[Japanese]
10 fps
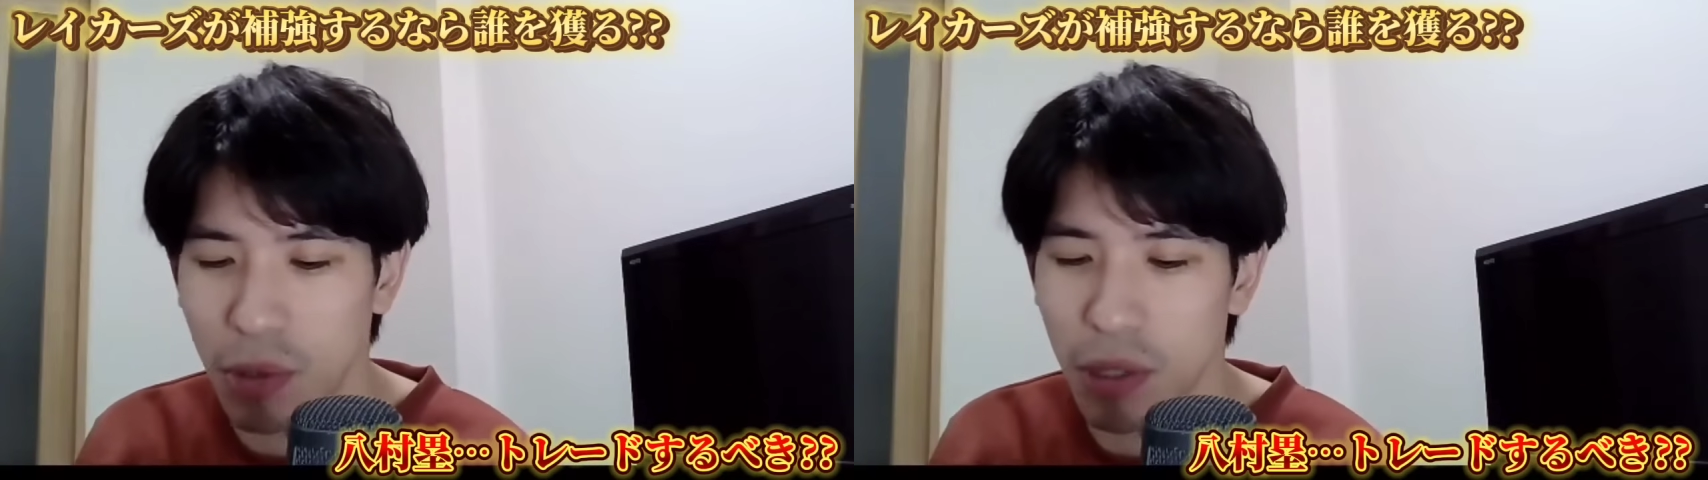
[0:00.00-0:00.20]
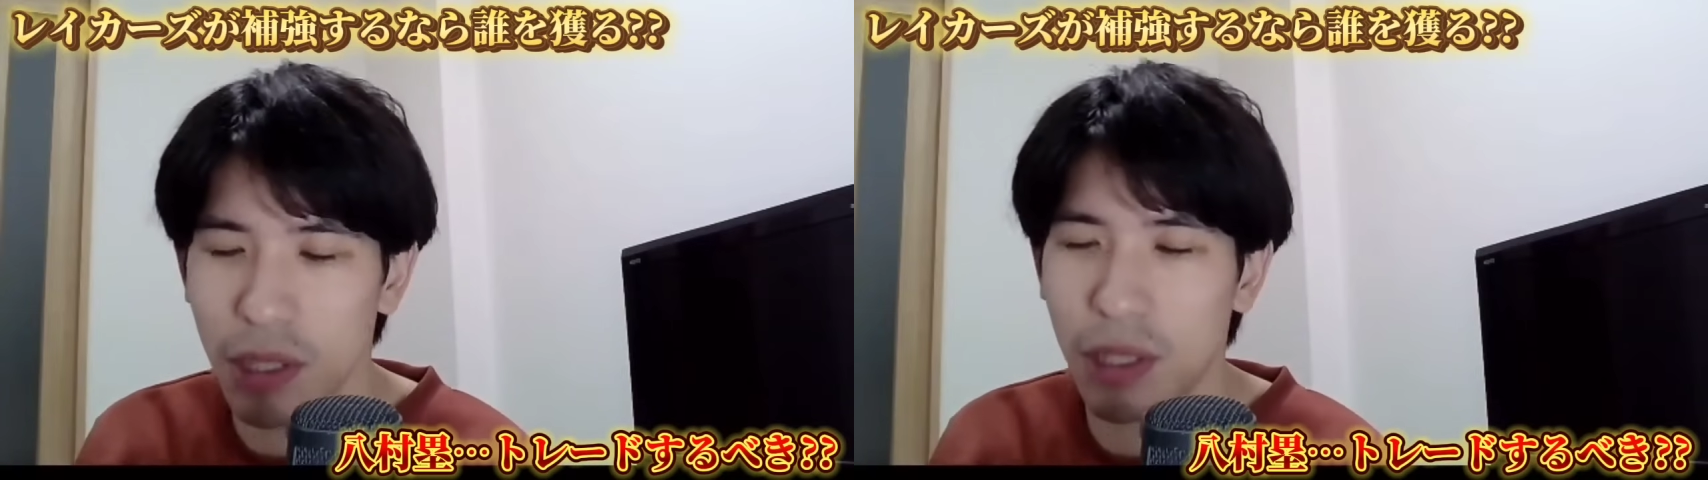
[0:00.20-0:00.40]

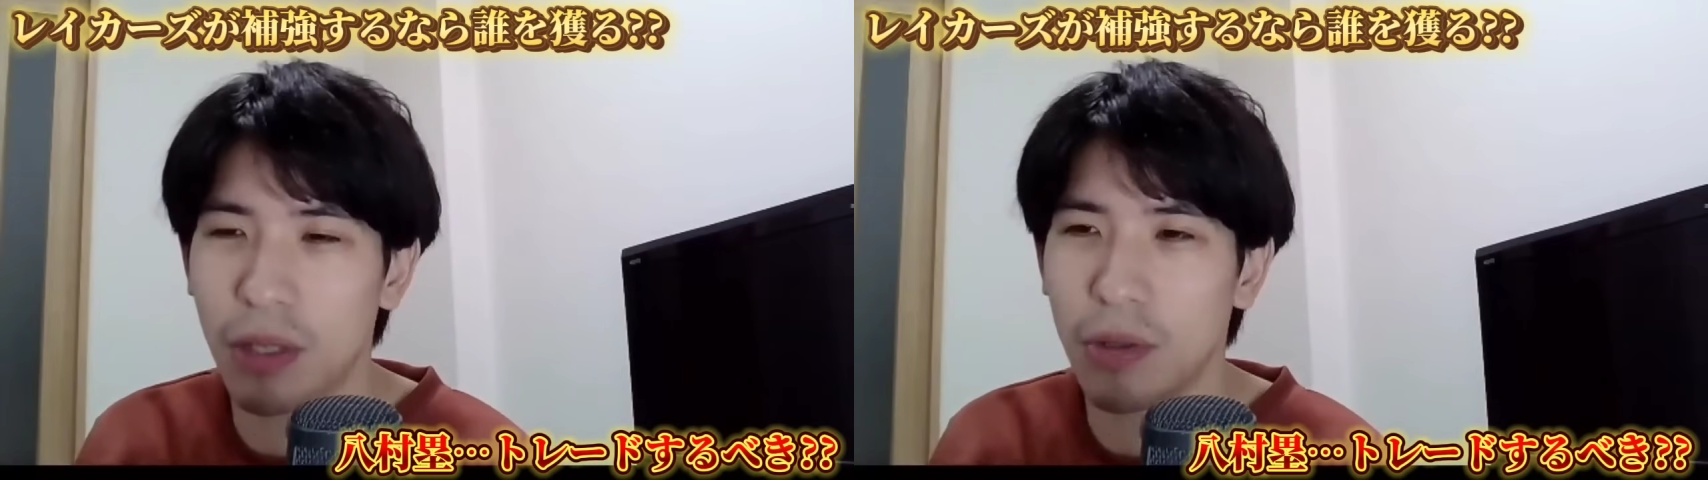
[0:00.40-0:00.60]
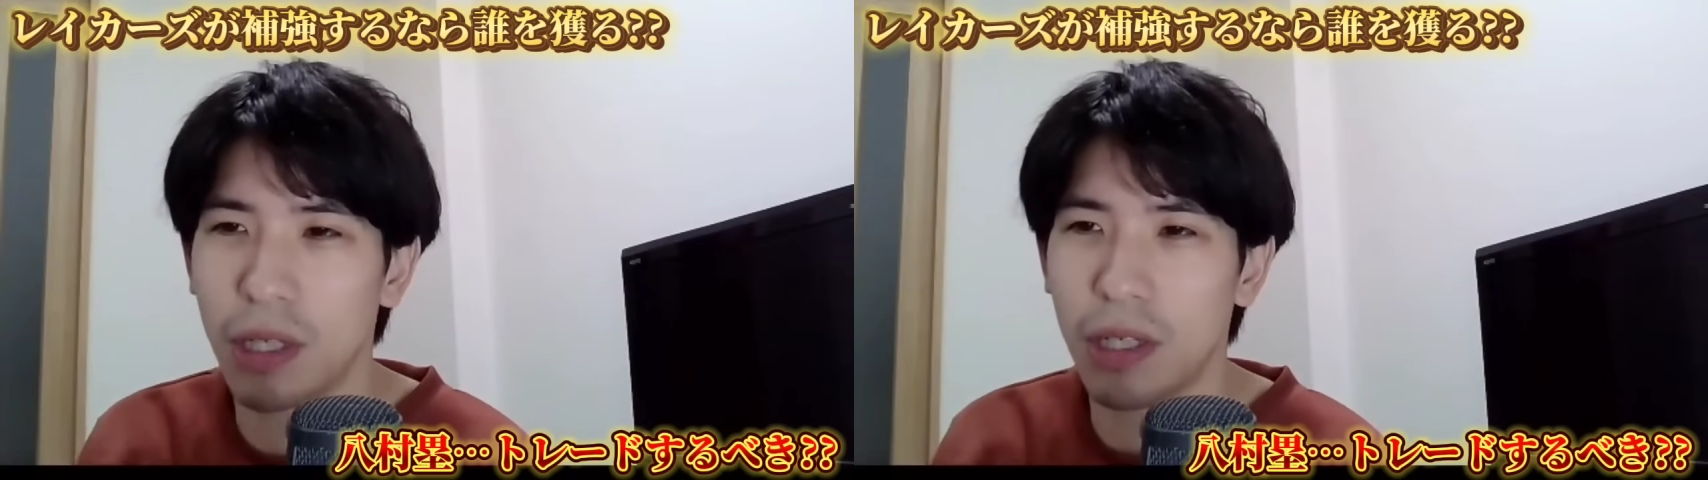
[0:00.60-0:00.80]
うって
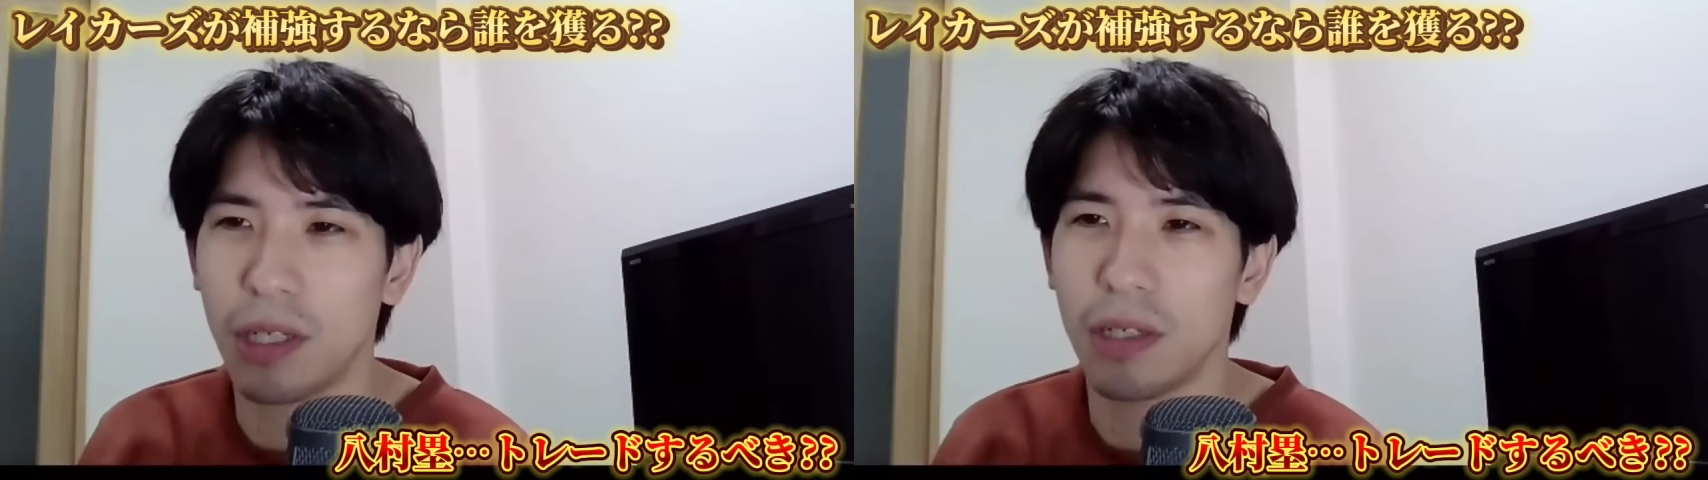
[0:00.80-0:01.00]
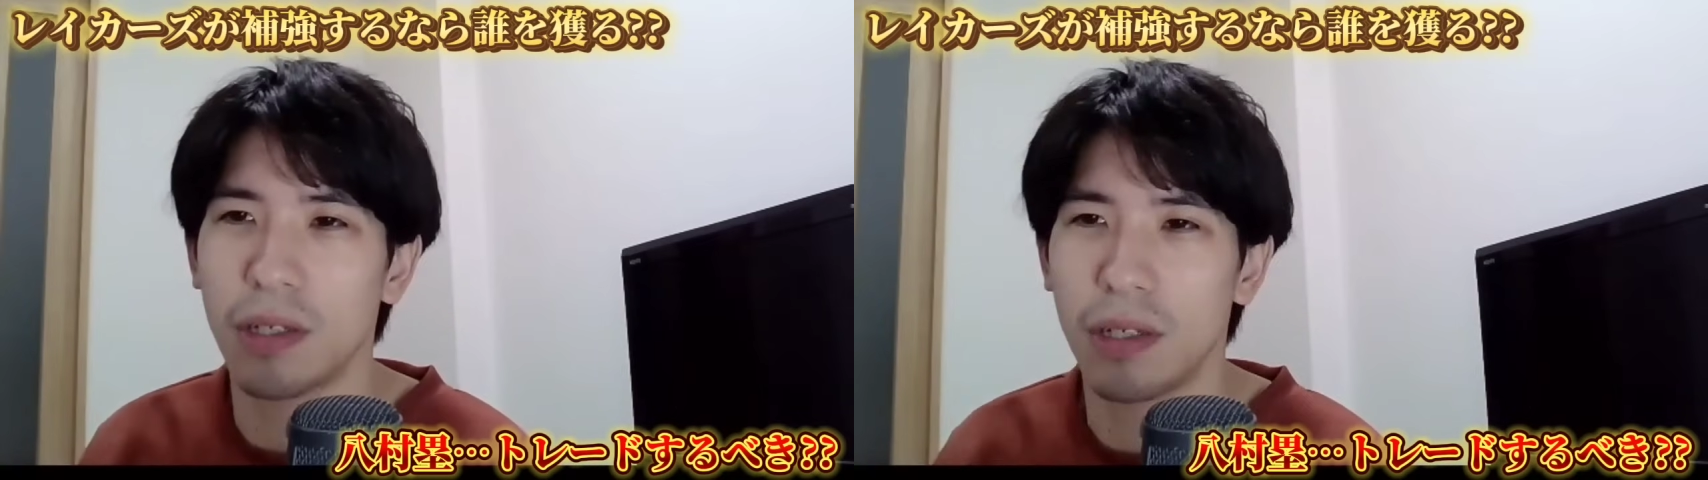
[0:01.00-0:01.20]
なった時
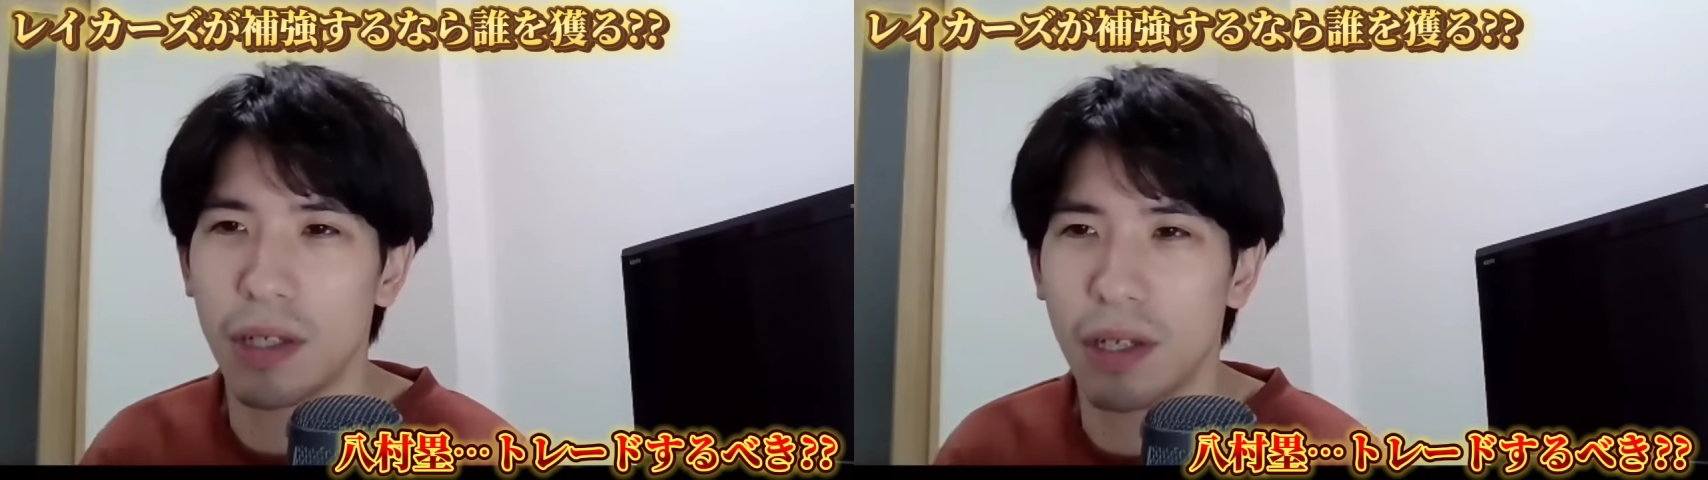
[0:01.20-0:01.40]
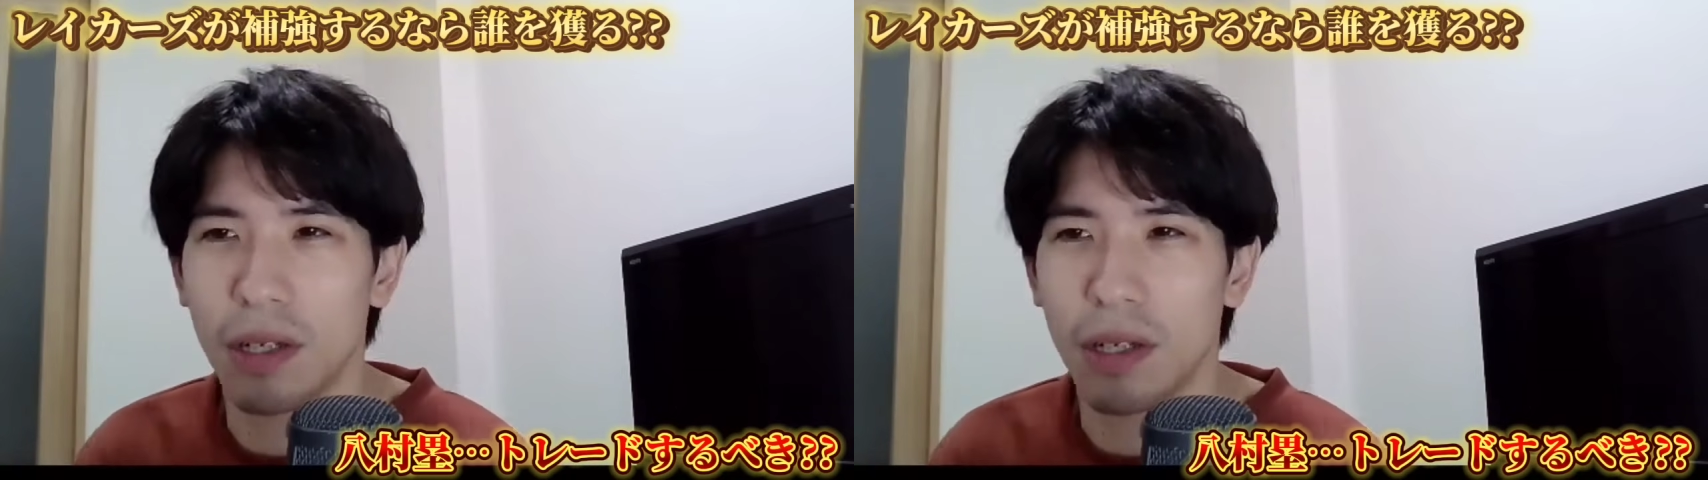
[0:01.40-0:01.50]
に、